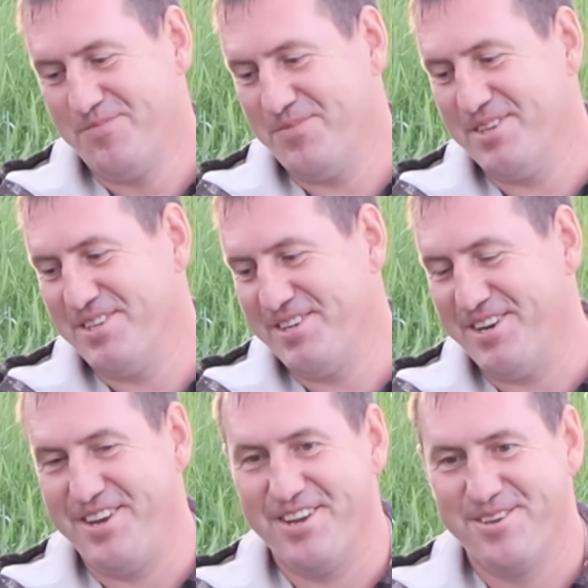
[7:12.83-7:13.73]
на
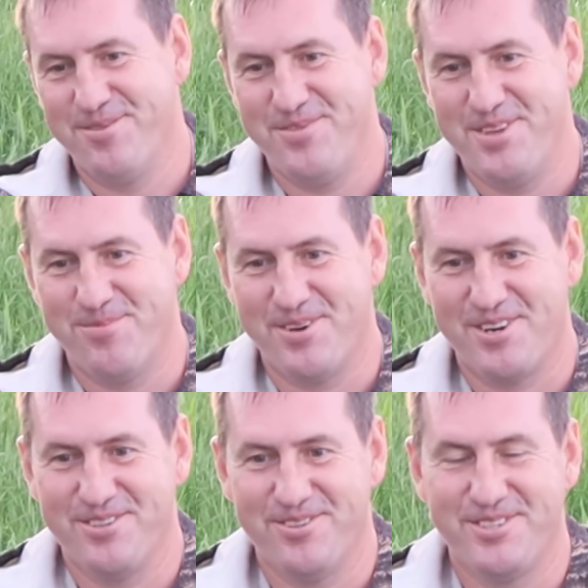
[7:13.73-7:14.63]
дикаре меня
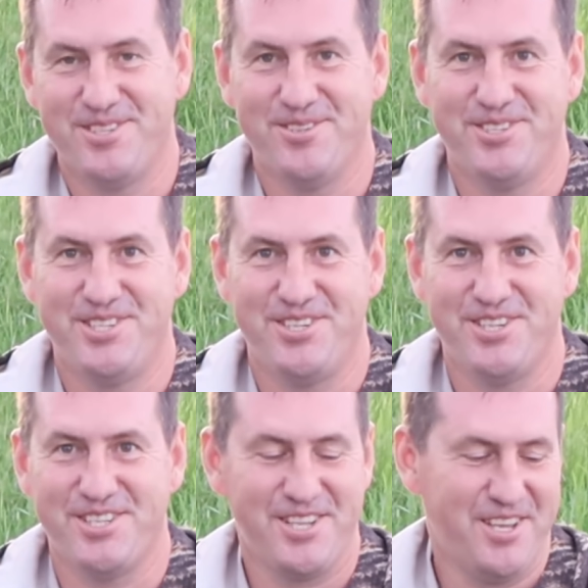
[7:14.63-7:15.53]
порадовал
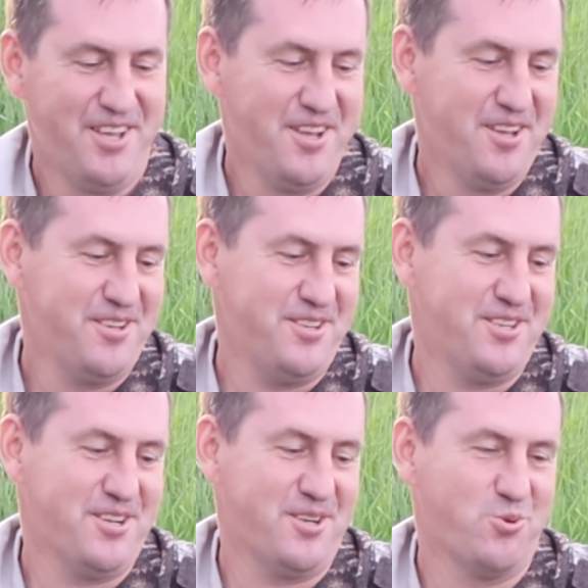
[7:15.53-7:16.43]
сейчас
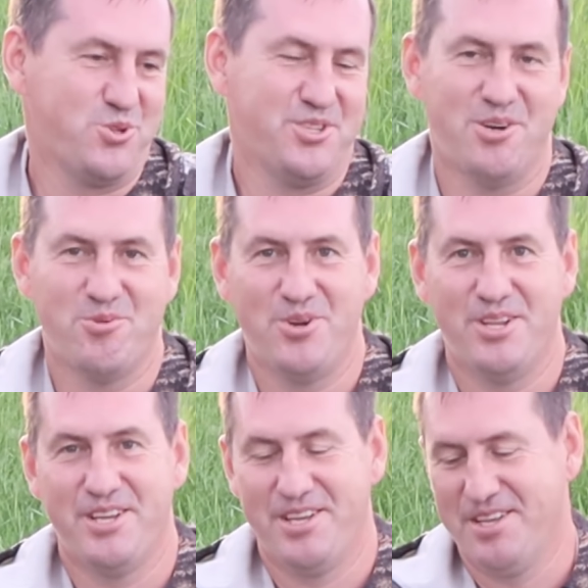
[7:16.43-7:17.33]
я очень
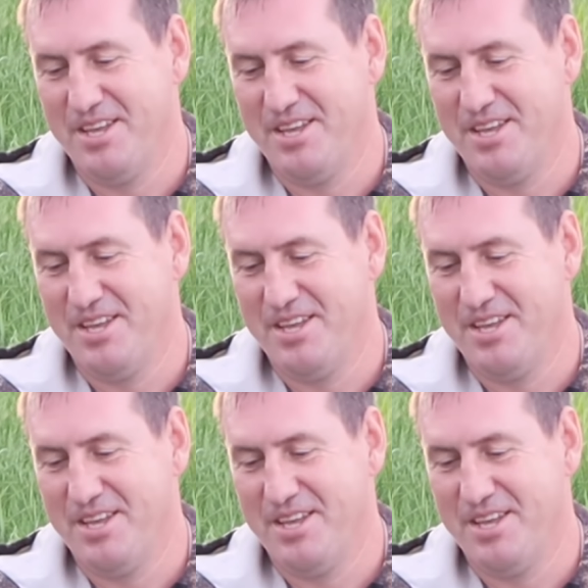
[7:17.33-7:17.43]
доволен.